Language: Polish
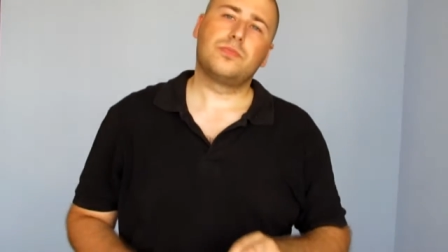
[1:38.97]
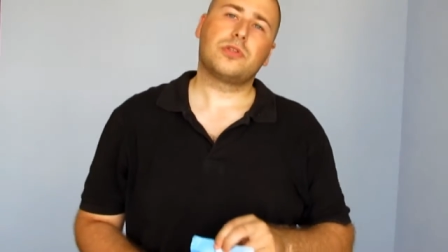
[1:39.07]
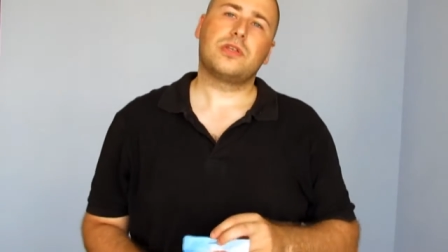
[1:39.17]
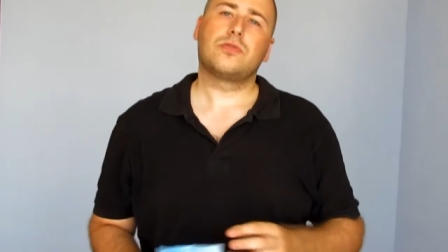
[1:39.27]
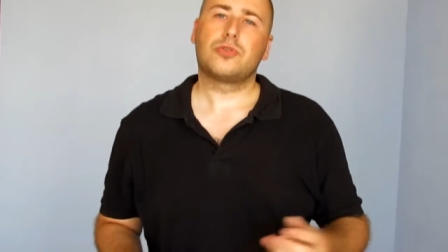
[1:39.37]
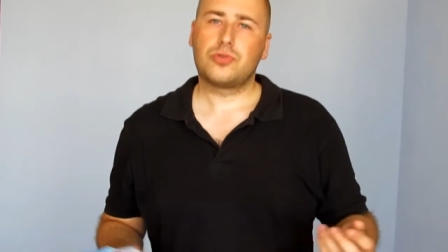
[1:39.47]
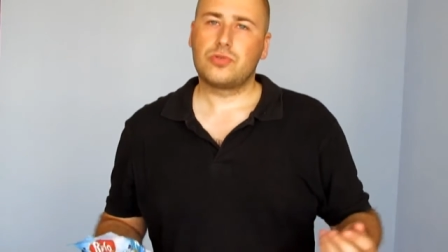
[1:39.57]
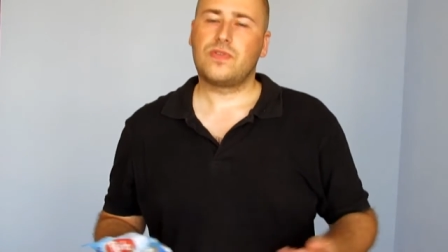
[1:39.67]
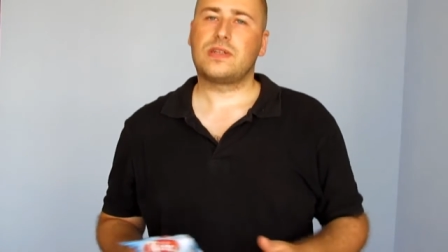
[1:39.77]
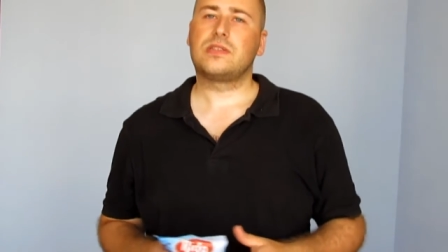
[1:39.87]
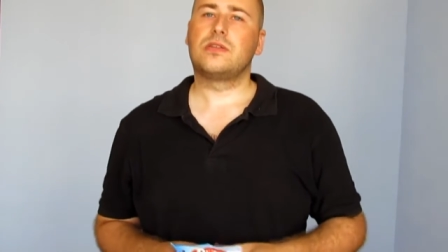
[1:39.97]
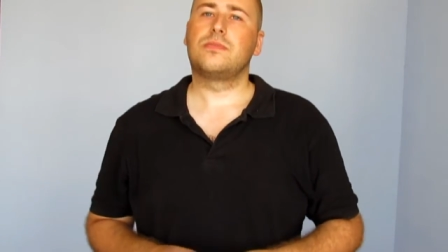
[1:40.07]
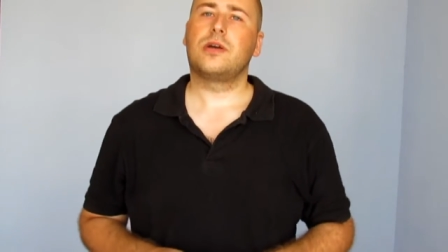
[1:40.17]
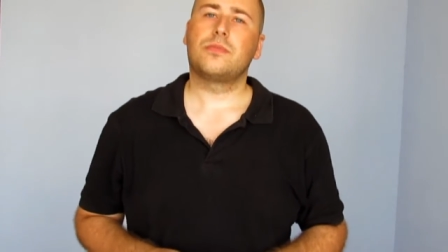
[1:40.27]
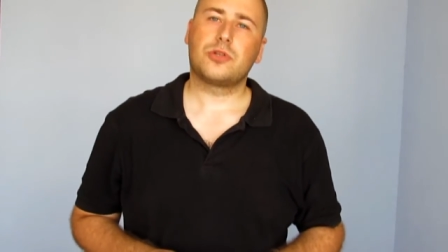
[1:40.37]
bo ten tłuszcz utwardzony
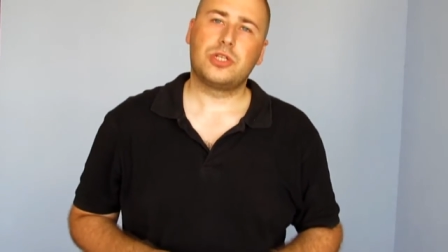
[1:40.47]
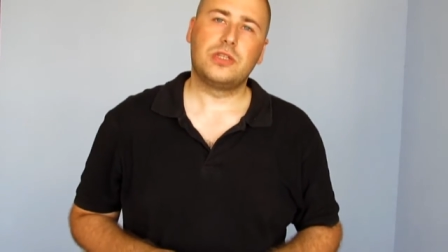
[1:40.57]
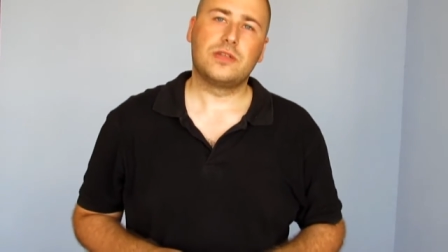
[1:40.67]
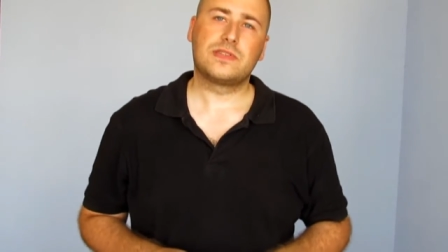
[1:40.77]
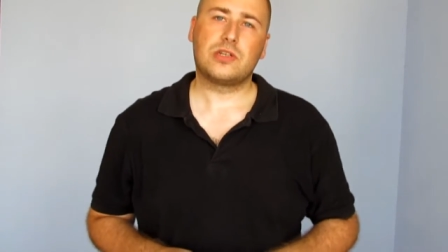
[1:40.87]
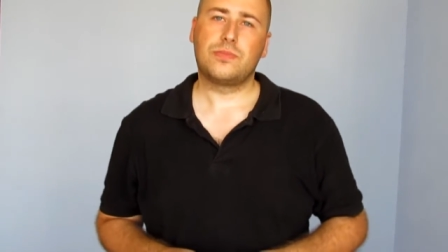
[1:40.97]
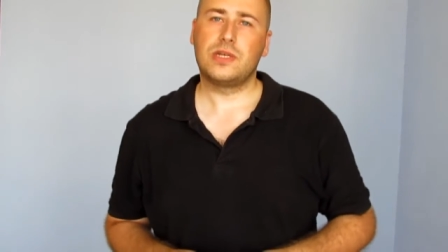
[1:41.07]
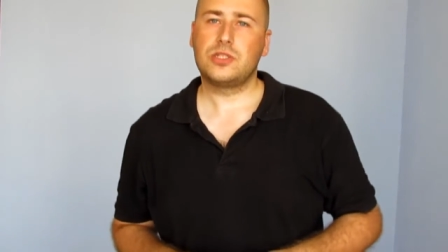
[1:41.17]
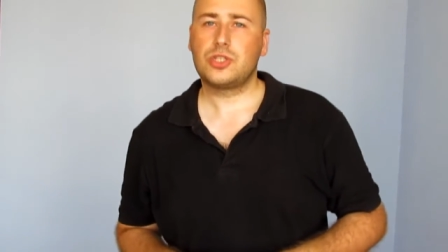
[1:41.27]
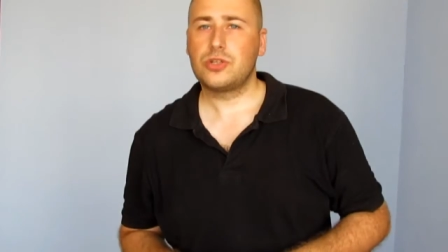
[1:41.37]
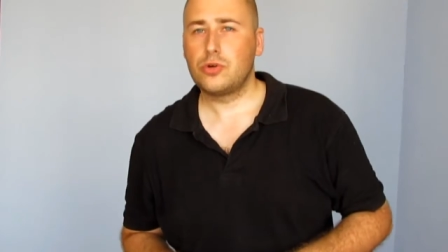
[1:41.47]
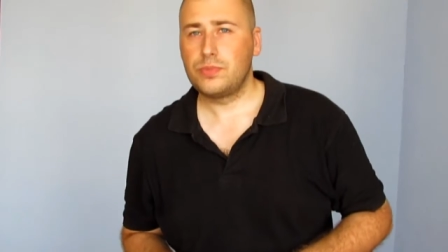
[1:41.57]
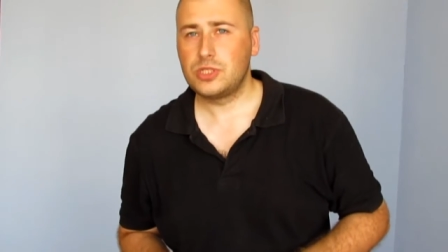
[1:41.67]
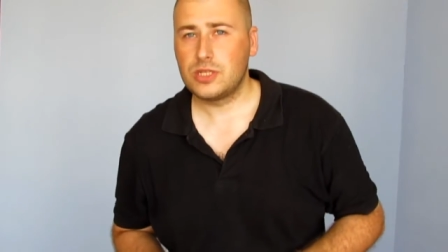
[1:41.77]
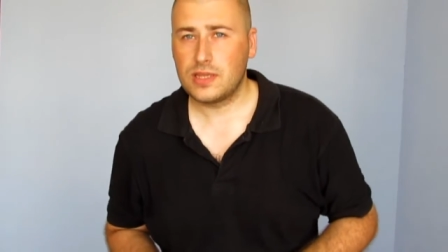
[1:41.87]
mają rośliny w sobie, czy
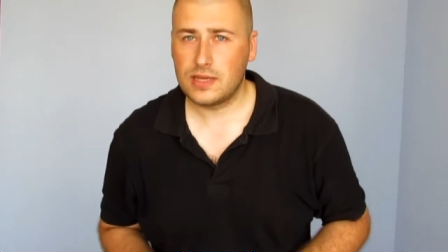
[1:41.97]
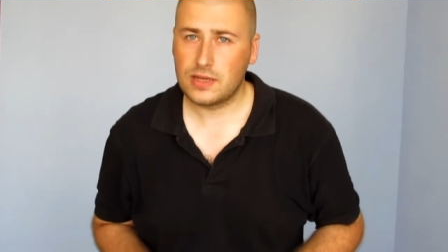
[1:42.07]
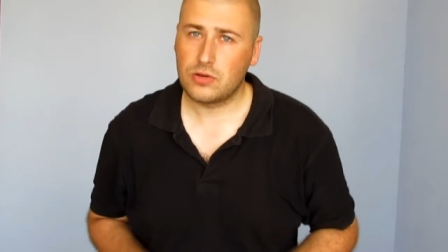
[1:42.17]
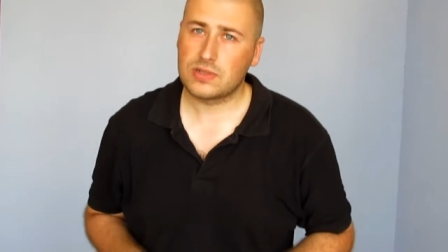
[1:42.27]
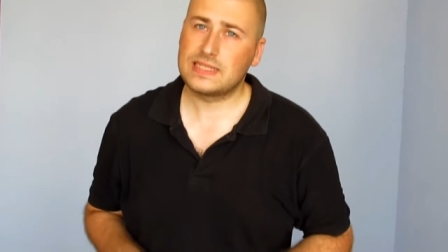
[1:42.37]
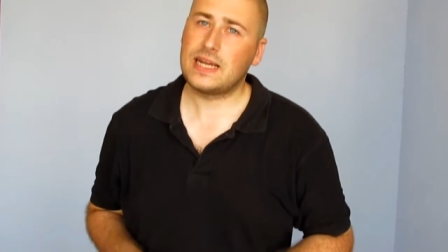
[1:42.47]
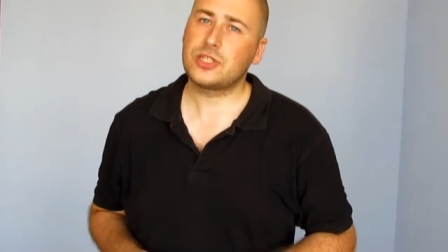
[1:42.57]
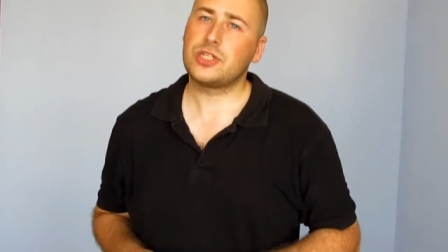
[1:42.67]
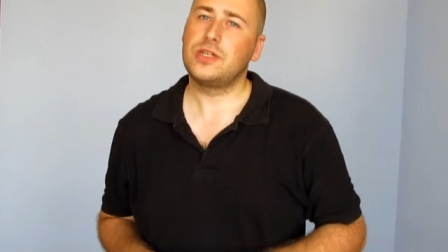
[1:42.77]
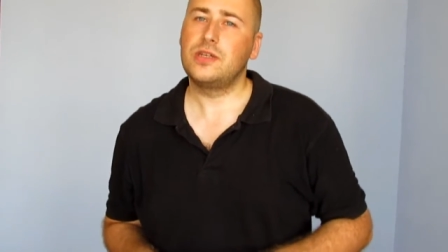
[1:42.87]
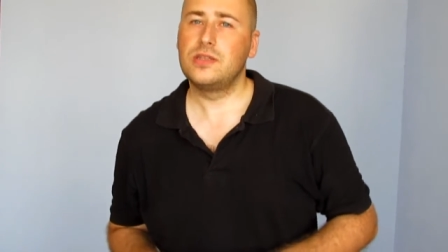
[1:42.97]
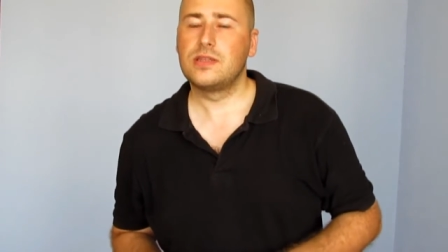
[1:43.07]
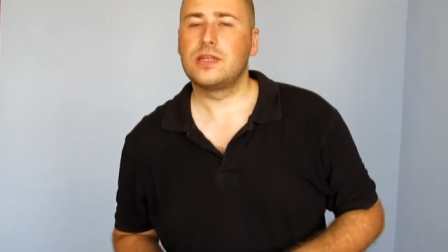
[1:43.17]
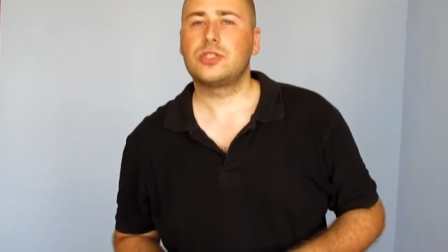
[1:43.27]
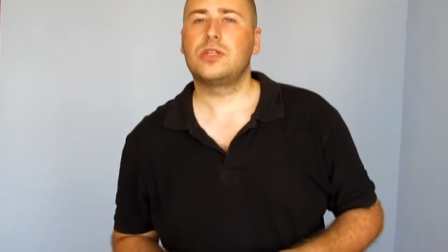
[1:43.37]
kupicie te korsarze
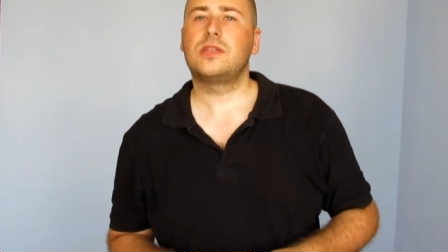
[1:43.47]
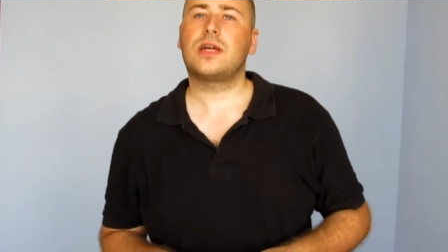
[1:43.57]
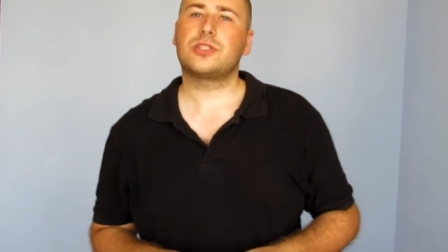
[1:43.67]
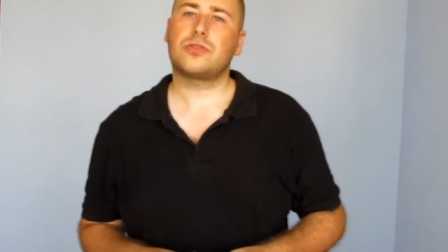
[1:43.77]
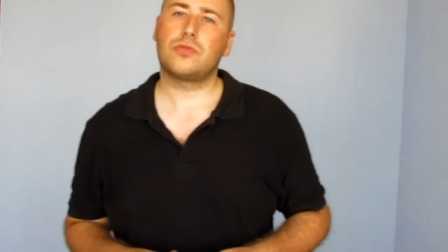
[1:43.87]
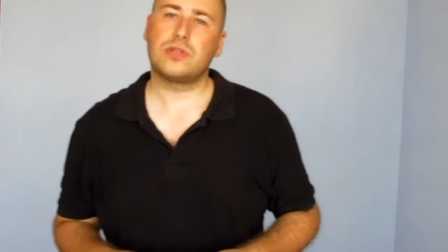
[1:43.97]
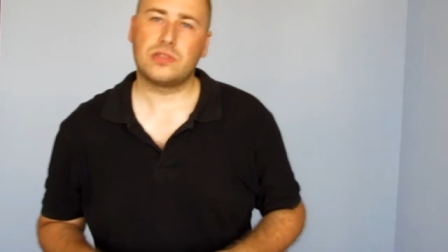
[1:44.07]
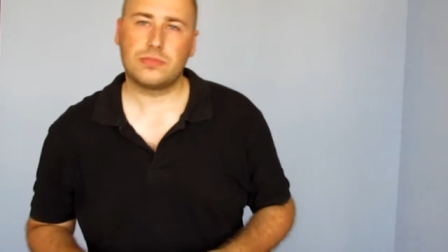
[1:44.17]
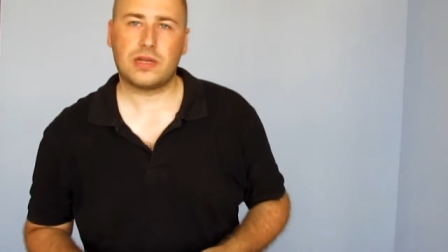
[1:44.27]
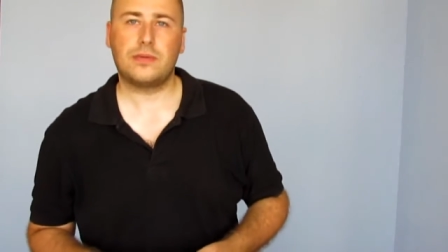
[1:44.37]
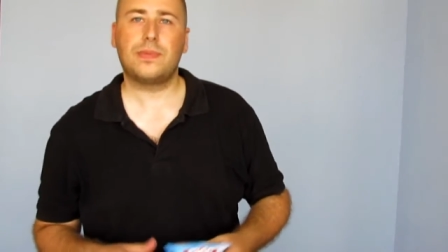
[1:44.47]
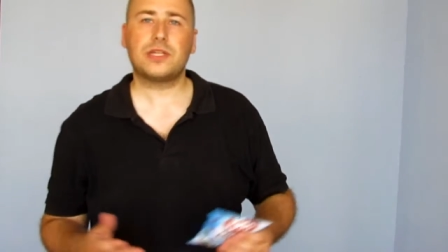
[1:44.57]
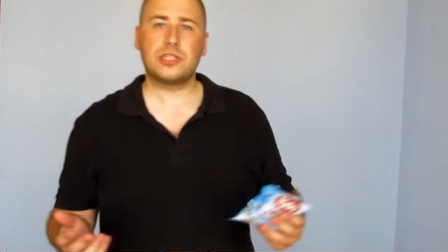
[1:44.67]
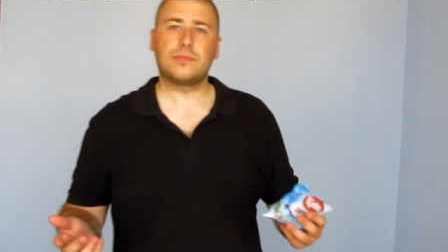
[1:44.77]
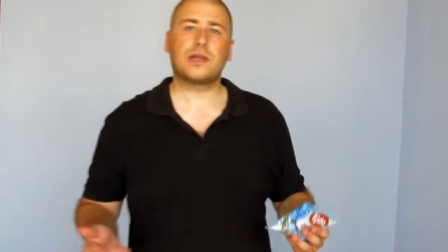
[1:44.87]
inne, czyli draże, które są taka
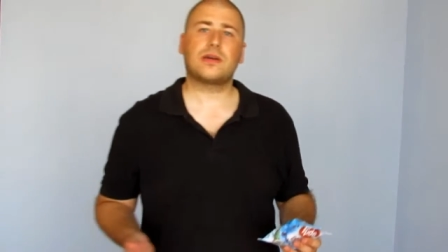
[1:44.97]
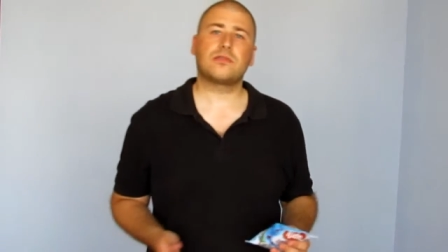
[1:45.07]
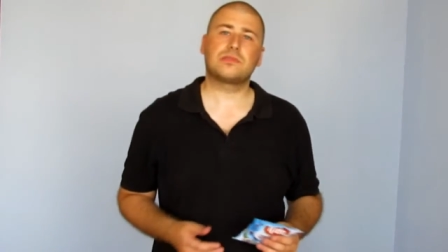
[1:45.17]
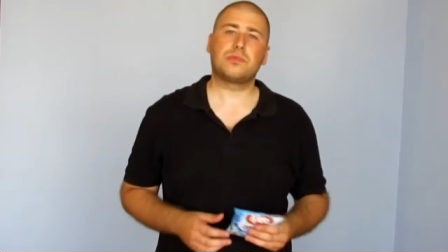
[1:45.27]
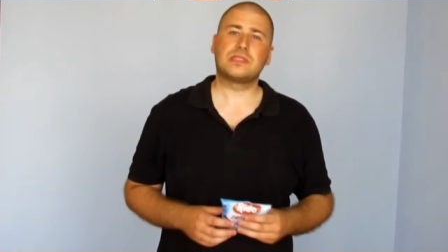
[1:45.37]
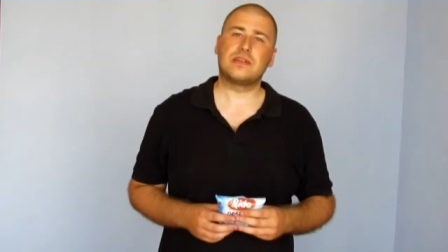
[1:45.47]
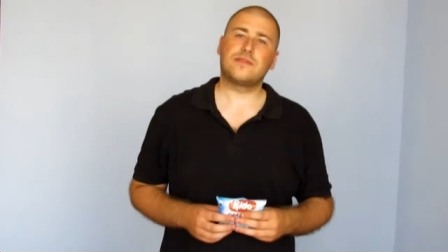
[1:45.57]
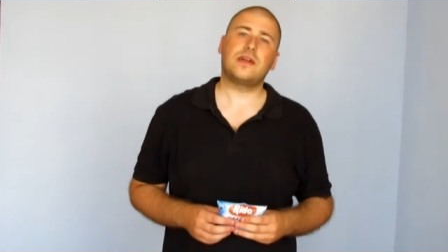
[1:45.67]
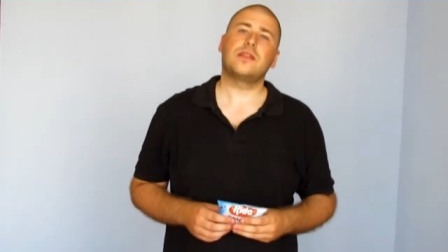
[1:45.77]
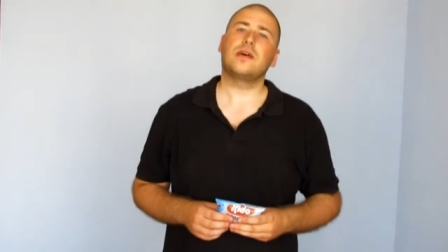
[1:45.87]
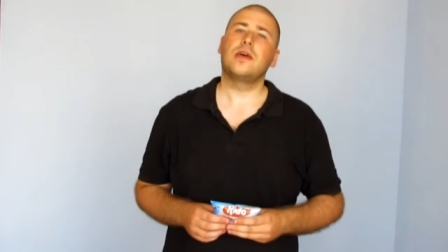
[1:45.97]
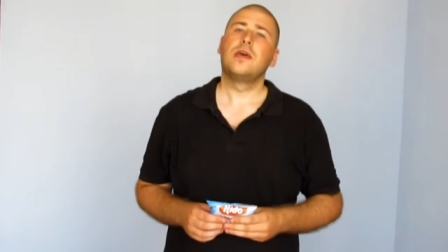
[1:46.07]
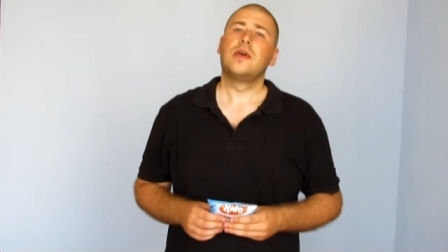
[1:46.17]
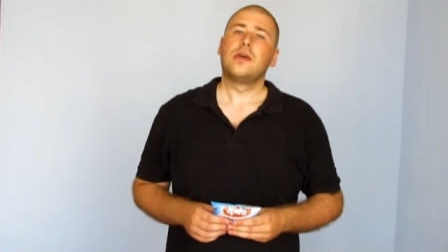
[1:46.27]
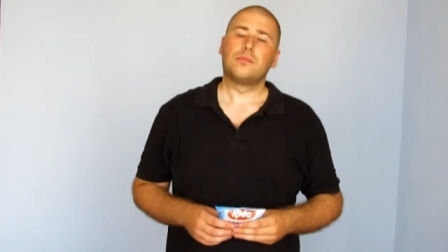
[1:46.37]
bardziej marka rozpoznawalna,
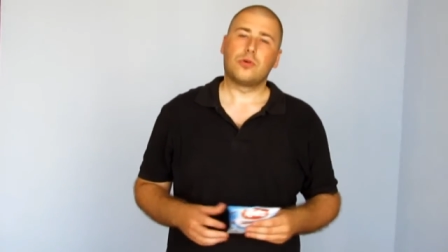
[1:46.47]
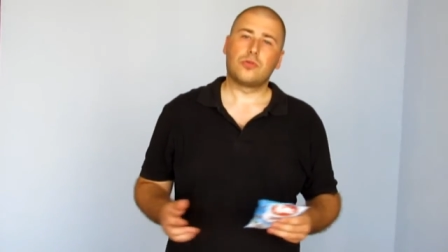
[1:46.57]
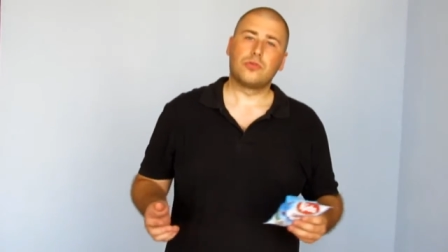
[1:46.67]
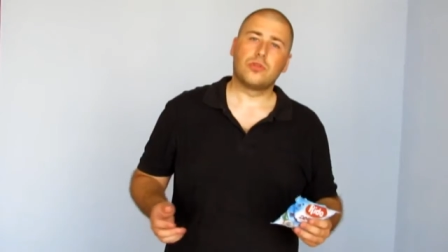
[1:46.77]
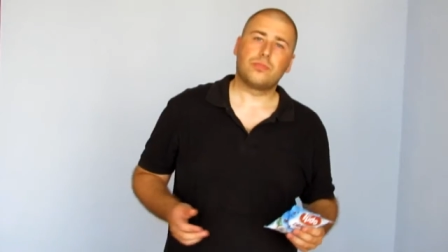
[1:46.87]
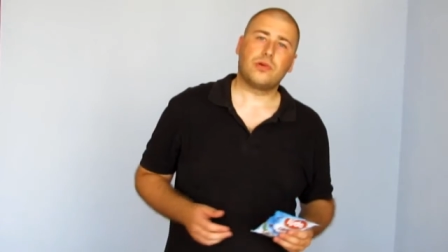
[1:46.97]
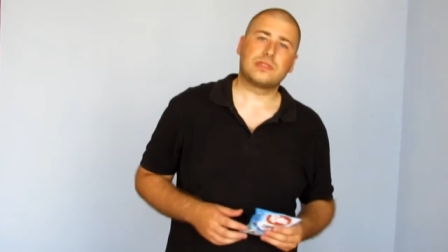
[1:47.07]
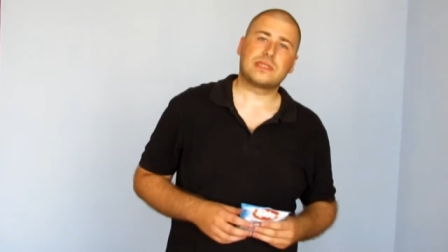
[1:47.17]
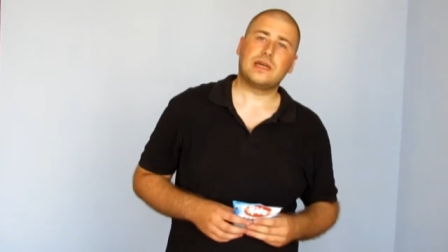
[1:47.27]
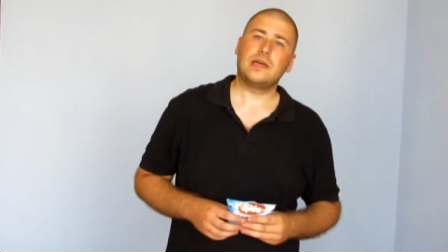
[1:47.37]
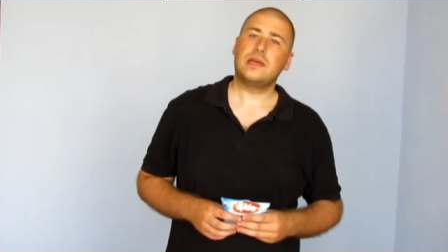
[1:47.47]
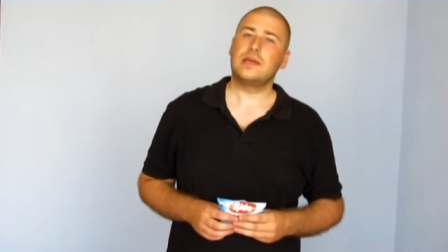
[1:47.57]
bo ogólnopolska